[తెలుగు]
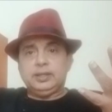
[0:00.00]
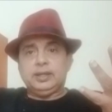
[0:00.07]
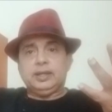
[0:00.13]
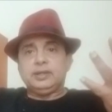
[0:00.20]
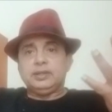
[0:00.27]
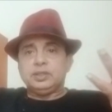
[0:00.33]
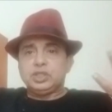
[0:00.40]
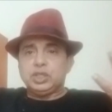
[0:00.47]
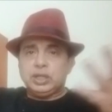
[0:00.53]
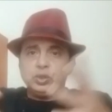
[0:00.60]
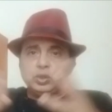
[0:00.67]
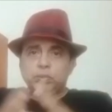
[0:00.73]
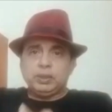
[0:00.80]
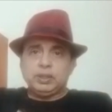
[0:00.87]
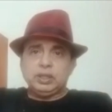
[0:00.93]
అండ్ చెన్నై
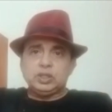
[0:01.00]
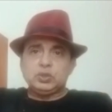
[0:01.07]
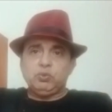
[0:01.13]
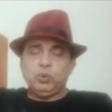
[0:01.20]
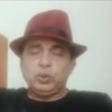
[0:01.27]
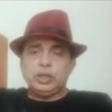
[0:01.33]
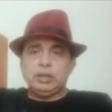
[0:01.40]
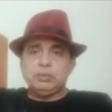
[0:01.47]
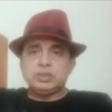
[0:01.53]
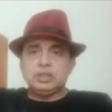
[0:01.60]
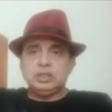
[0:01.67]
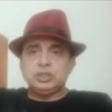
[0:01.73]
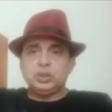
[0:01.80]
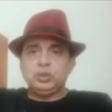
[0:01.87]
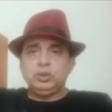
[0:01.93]
సూపర్ కింగ్స్ ఫోర్ టైమ్స్
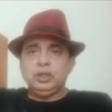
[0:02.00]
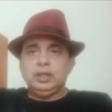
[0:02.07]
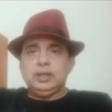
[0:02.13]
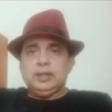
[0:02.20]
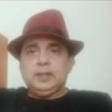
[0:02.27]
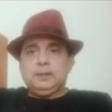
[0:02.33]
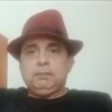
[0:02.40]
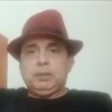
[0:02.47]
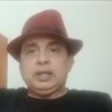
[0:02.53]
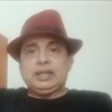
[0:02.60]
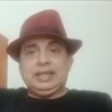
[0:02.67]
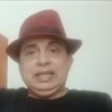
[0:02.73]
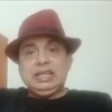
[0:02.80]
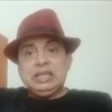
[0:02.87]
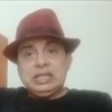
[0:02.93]
గెలిచారు బట్
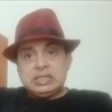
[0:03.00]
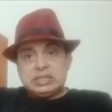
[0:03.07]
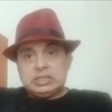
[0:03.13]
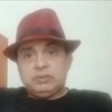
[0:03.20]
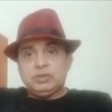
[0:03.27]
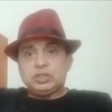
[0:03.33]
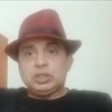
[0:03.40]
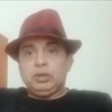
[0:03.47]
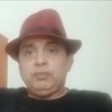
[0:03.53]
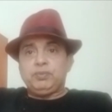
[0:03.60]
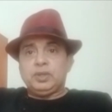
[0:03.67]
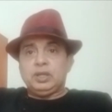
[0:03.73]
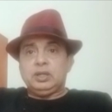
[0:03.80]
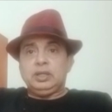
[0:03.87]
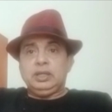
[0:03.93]
ఈ సంవత్సరం
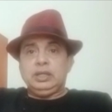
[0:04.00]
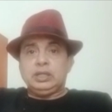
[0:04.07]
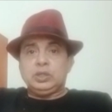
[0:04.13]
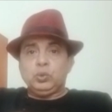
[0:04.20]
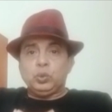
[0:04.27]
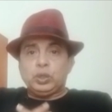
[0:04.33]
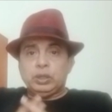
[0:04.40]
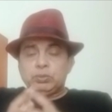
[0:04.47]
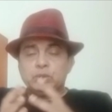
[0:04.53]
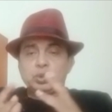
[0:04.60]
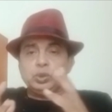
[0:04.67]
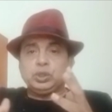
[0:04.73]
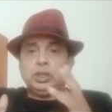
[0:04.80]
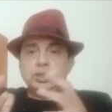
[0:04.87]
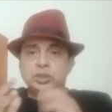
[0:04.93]
ఈ టూ టీమ్స్కు
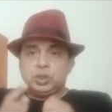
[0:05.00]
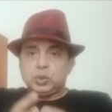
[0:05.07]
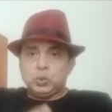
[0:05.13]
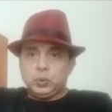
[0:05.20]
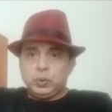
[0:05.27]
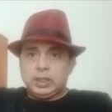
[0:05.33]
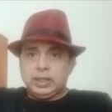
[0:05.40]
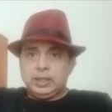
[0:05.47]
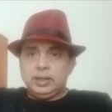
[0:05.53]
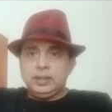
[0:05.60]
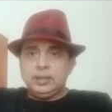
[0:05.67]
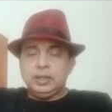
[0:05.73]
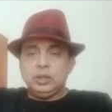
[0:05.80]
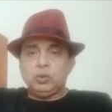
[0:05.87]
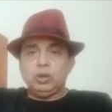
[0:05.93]
ఛాన్సెస్ ఉంటాయా
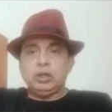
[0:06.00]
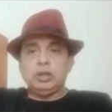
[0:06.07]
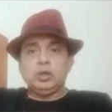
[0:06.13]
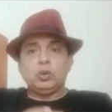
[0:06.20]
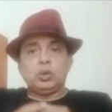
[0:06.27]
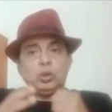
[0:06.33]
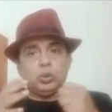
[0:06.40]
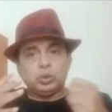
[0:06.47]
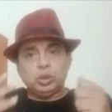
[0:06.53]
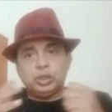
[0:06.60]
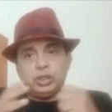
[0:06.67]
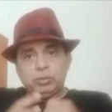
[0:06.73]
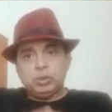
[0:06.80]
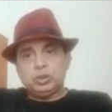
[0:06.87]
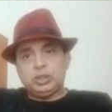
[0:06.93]
లేకుంటే ఒక కొత్త
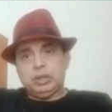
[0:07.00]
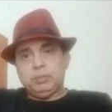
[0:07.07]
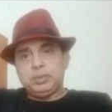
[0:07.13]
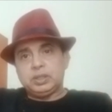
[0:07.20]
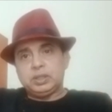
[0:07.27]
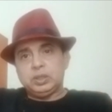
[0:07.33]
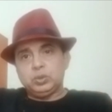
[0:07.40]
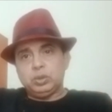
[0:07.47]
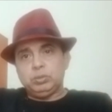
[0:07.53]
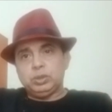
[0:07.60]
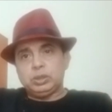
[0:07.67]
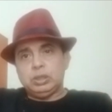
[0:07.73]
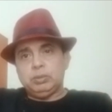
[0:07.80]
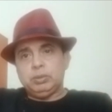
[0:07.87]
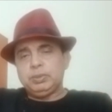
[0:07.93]
టీమును ఛాంపియన్గా
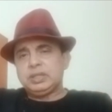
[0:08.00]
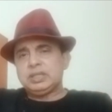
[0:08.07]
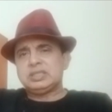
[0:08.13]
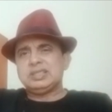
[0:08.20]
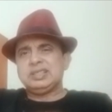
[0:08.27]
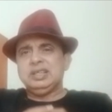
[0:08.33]
చూడబోతున్నామా బికాస్